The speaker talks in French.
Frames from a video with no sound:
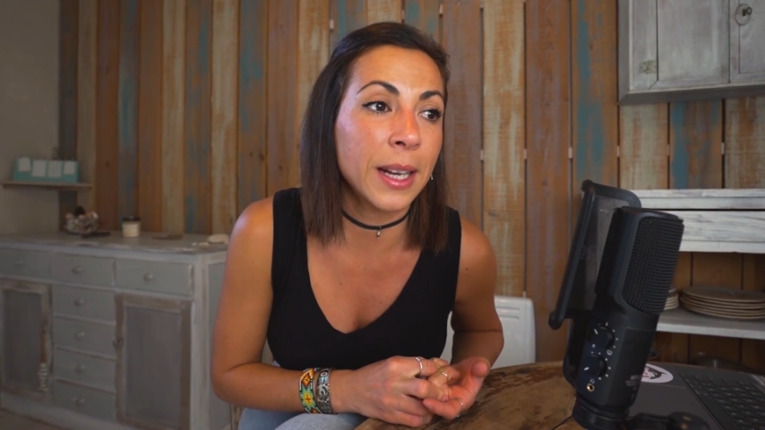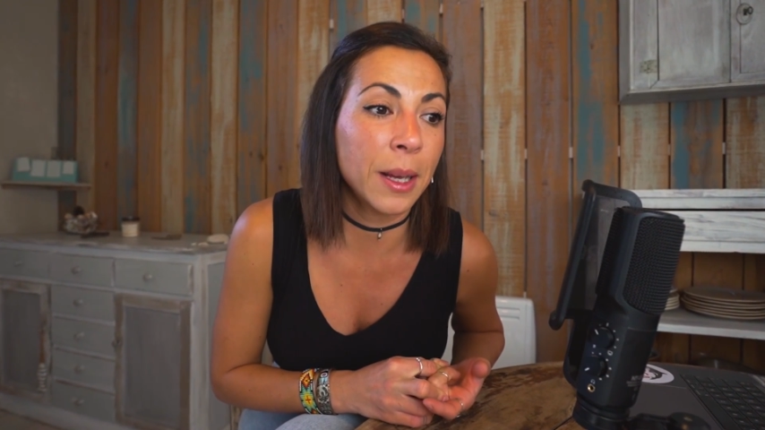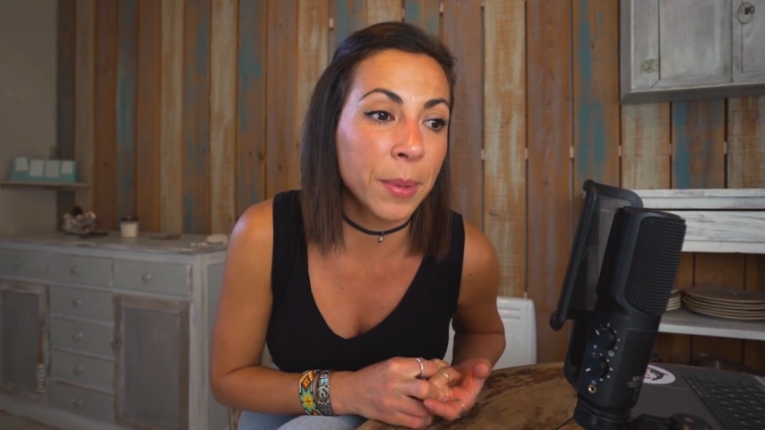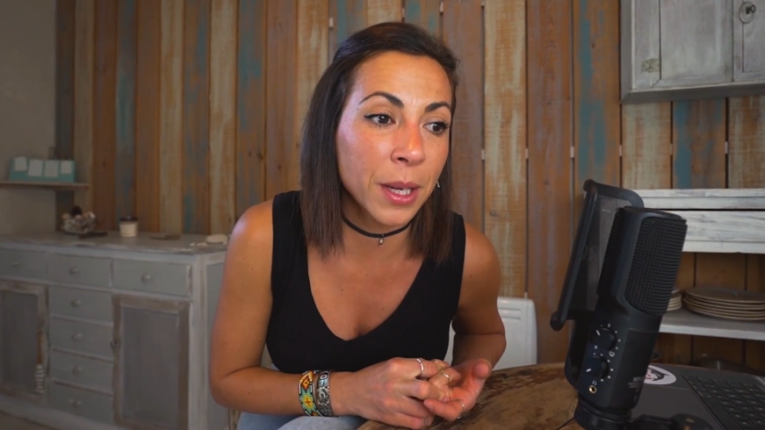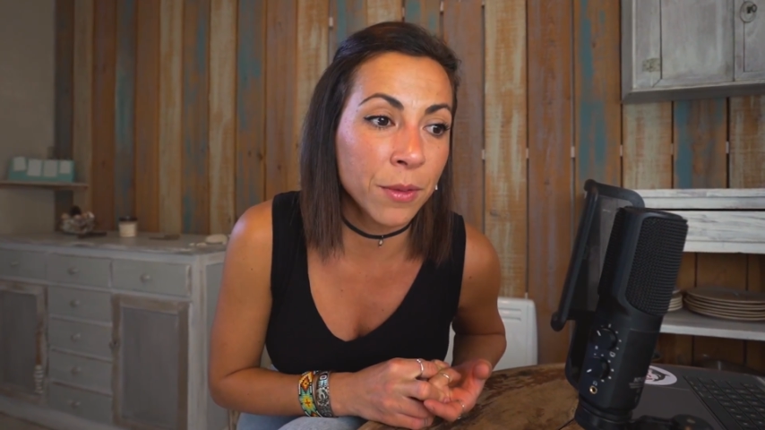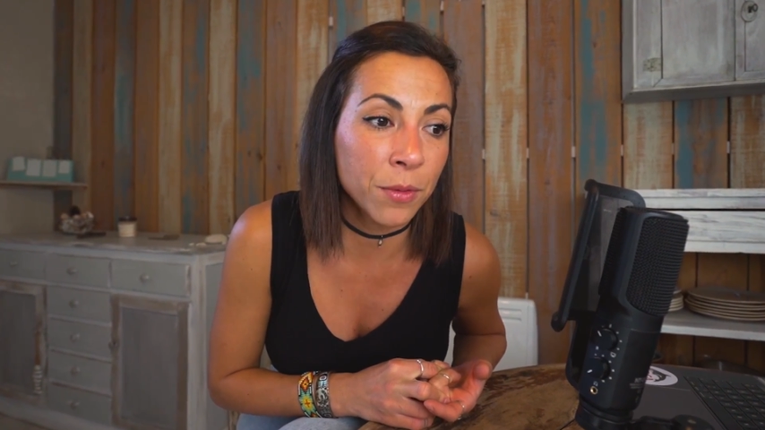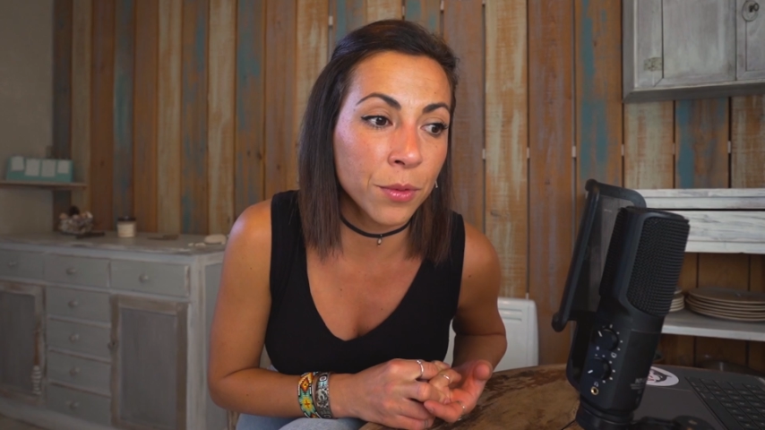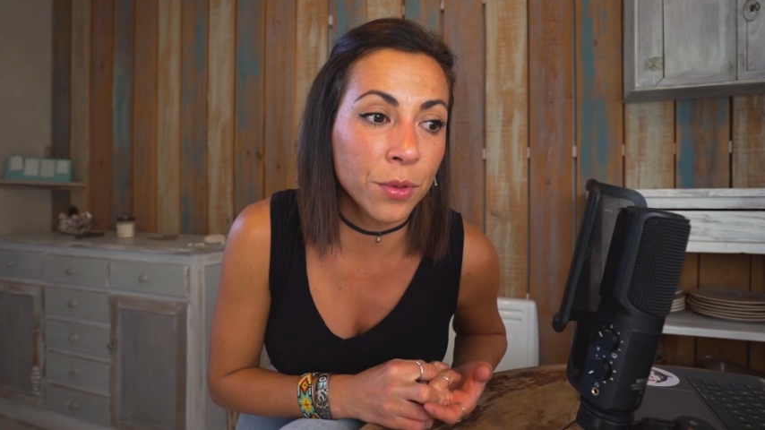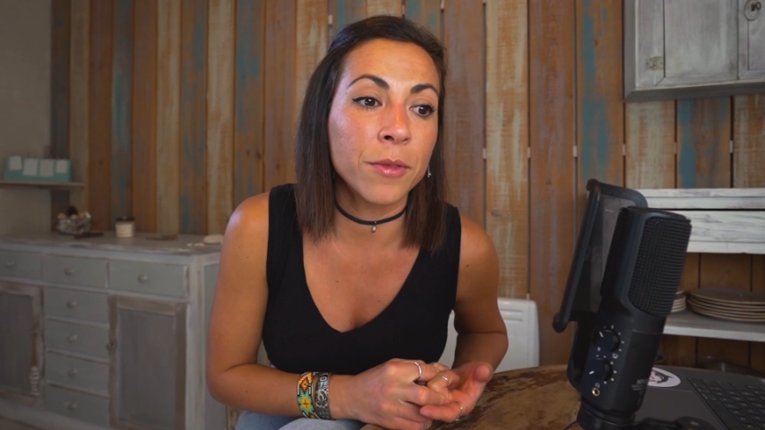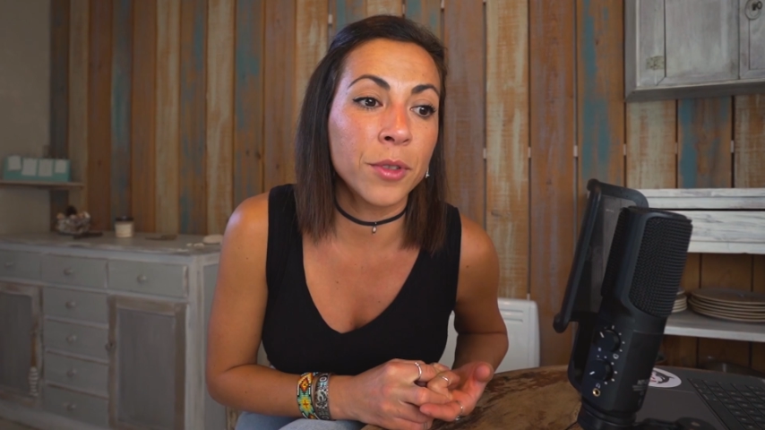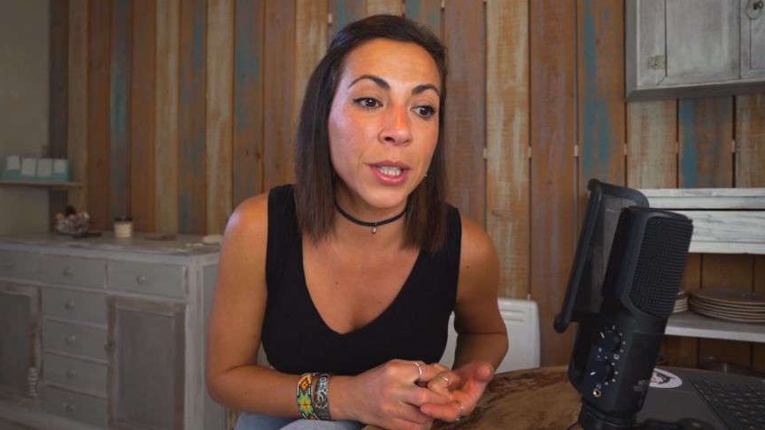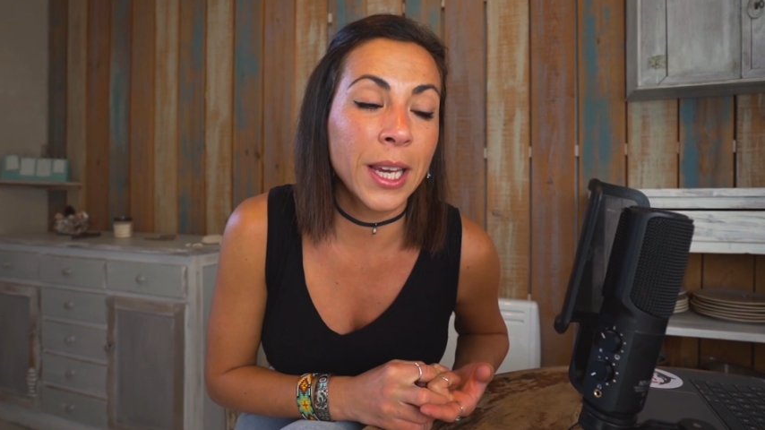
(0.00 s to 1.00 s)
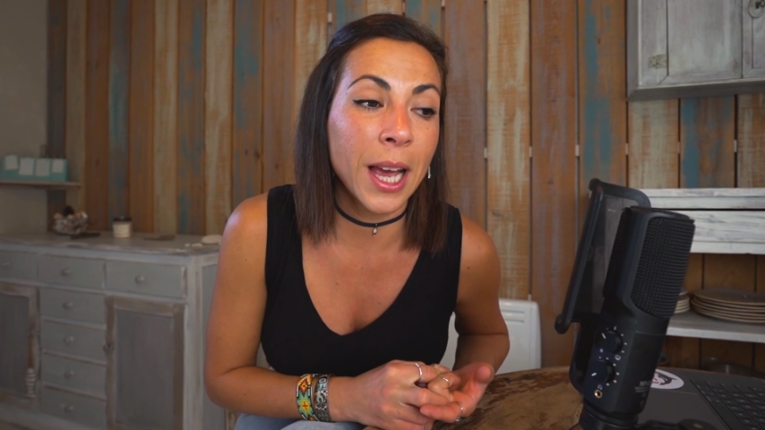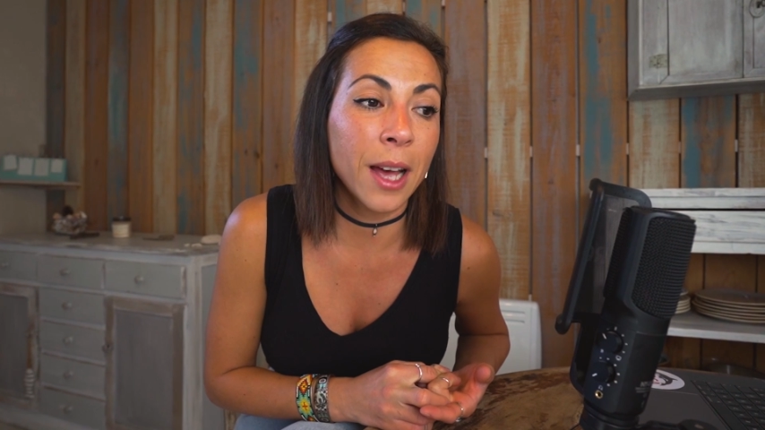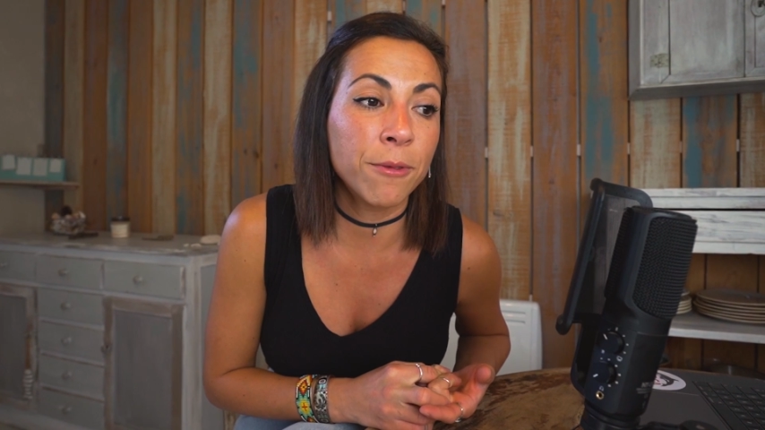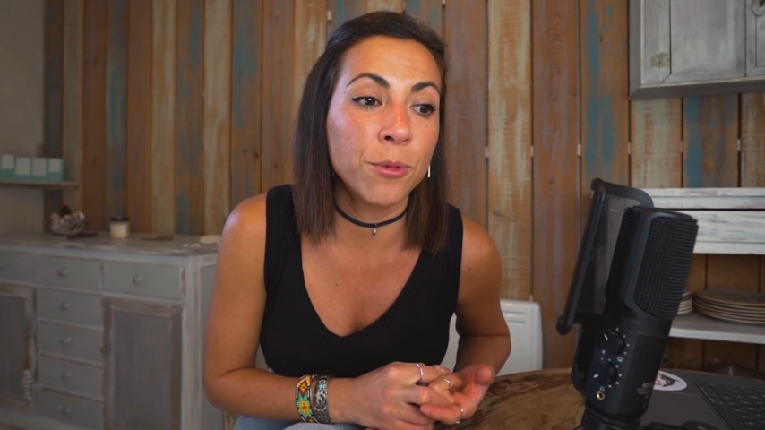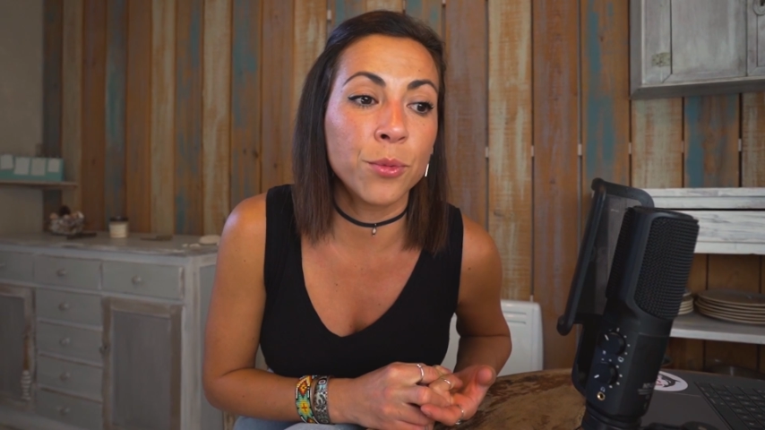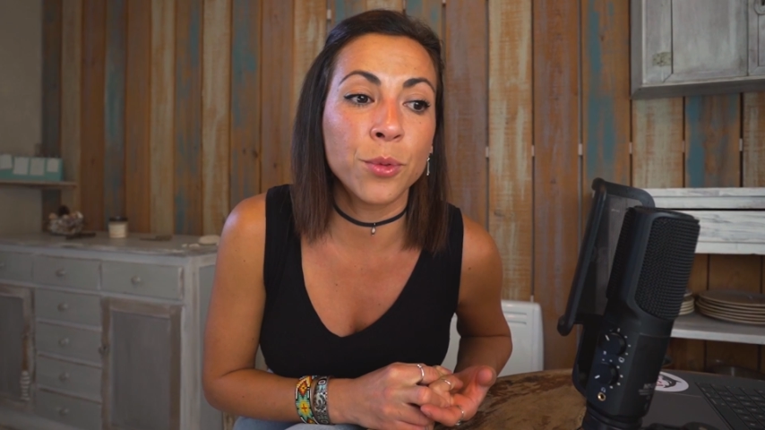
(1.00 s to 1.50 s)
l'imprévu venir à
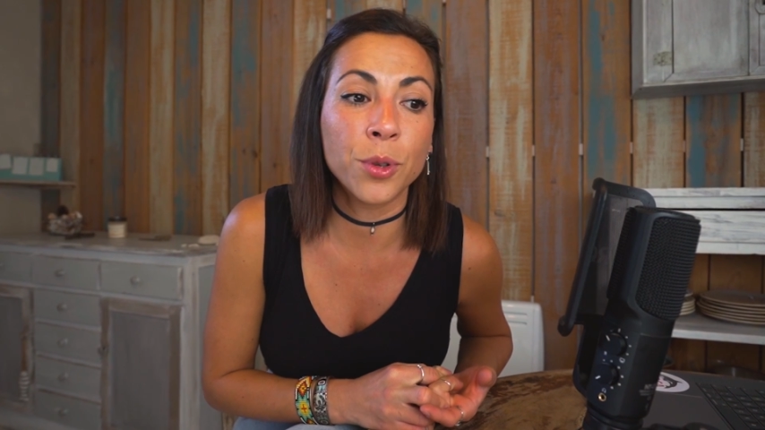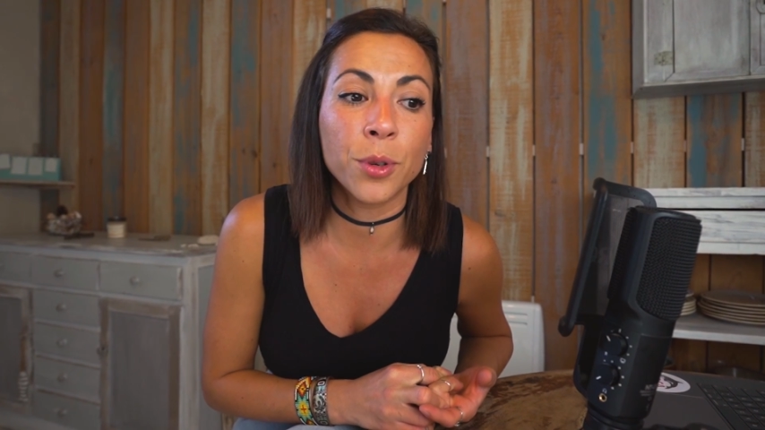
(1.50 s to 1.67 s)
vous,